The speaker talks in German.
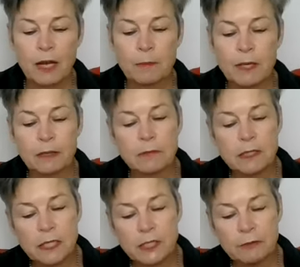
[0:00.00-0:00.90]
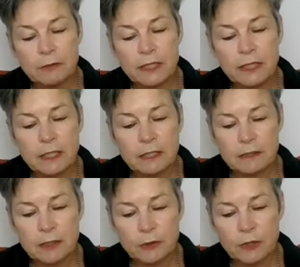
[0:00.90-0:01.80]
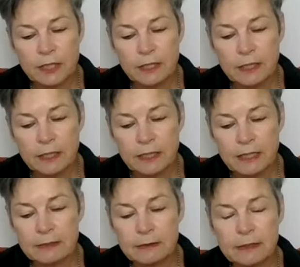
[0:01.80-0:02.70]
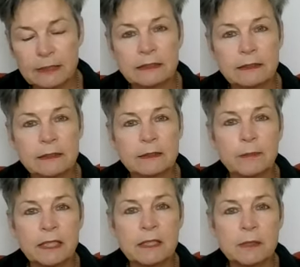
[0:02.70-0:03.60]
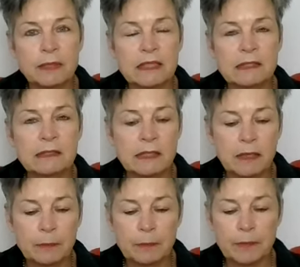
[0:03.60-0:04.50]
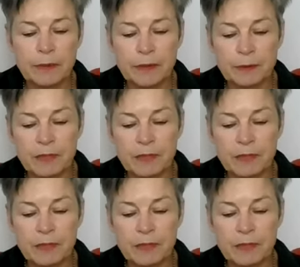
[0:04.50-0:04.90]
Aber gesellschaftlich ist natürlich in erster Linie das männliche Prinzip äh,